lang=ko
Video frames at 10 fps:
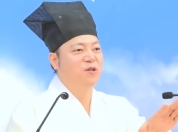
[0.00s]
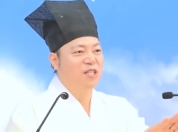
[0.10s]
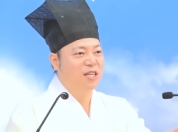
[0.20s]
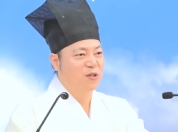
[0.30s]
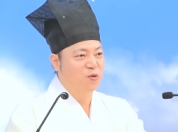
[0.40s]

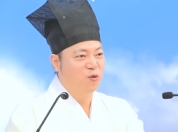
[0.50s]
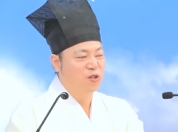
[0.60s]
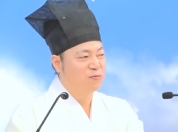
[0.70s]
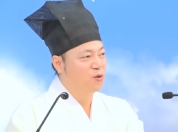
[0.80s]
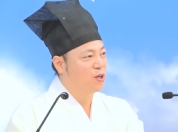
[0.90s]
에너지가
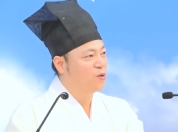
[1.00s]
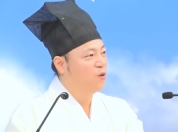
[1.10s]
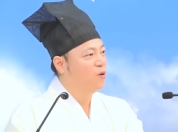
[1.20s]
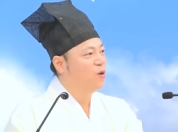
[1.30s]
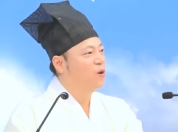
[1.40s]
좋은 집도
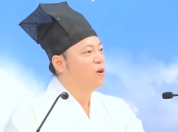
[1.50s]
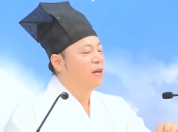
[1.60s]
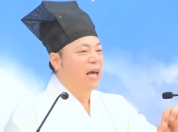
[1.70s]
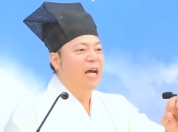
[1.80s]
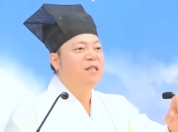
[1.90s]
있고
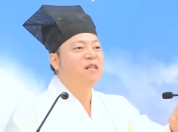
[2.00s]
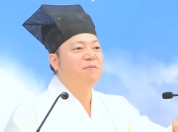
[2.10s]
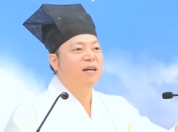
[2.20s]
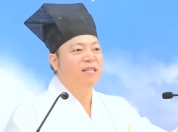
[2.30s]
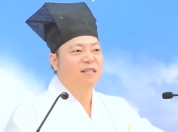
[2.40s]

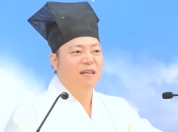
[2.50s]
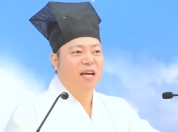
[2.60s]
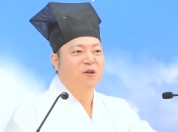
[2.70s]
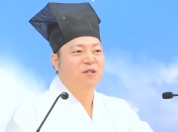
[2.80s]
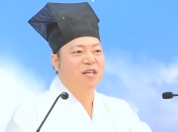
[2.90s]
애들 방이
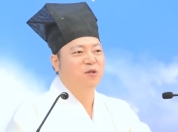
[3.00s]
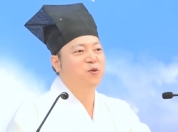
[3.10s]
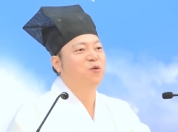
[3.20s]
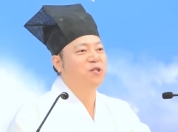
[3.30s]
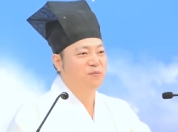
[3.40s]
에너지가
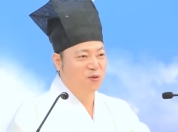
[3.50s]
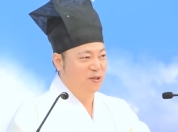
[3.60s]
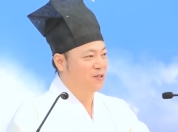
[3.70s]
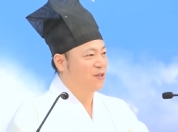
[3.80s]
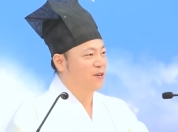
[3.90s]
좋은 집도
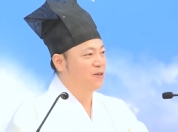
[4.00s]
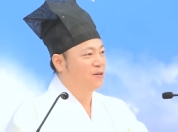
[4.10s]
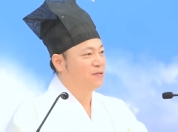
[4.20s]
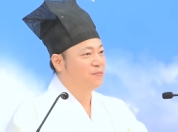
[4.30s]
있어요.